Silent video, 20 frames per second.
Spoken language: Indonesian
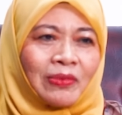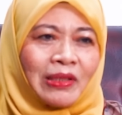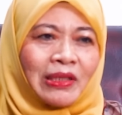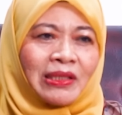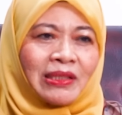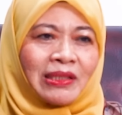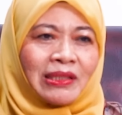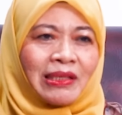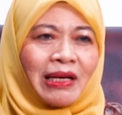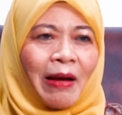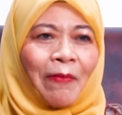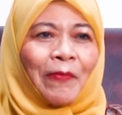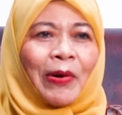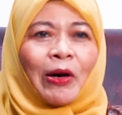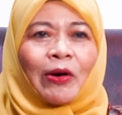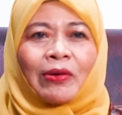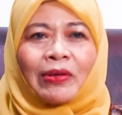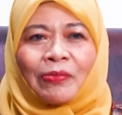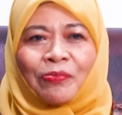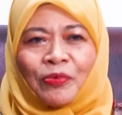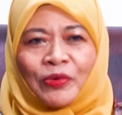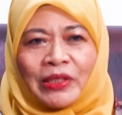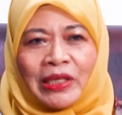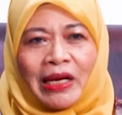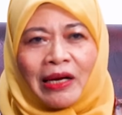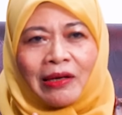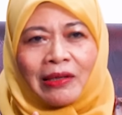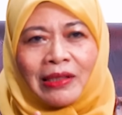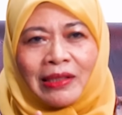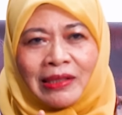uh, apa
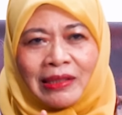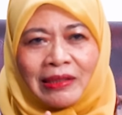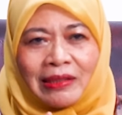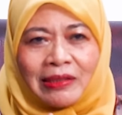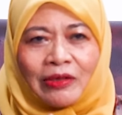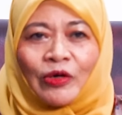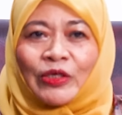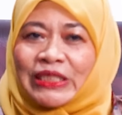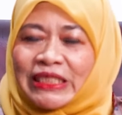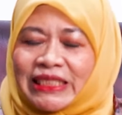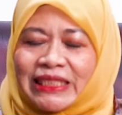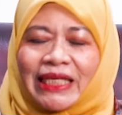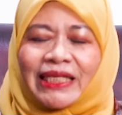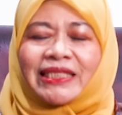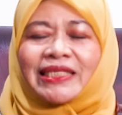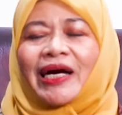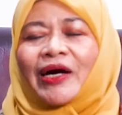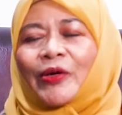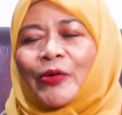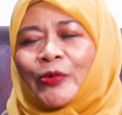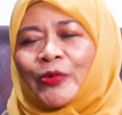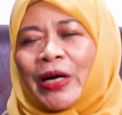punya uh, concern yang hmm.